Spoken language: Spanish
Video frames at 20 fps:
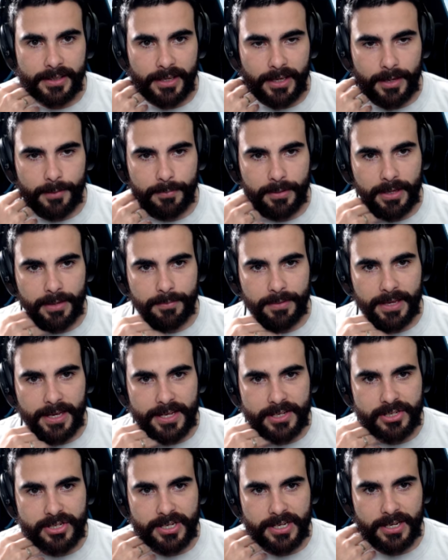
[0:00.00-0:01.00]

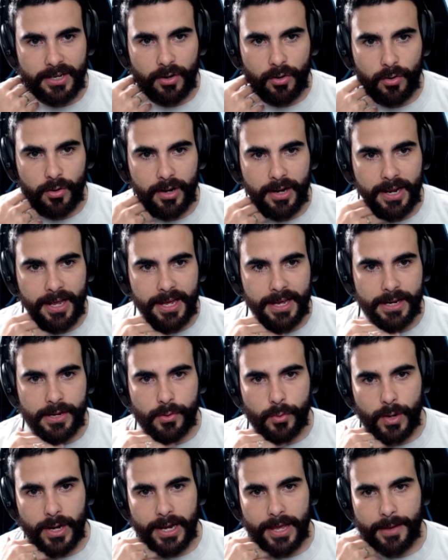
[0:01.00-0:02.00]
MMH, hola
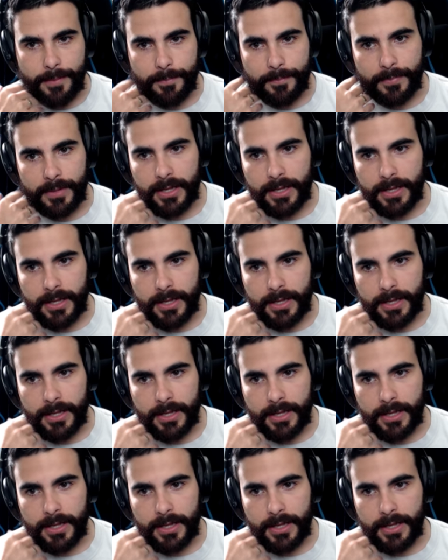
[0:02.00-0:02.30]
Willem.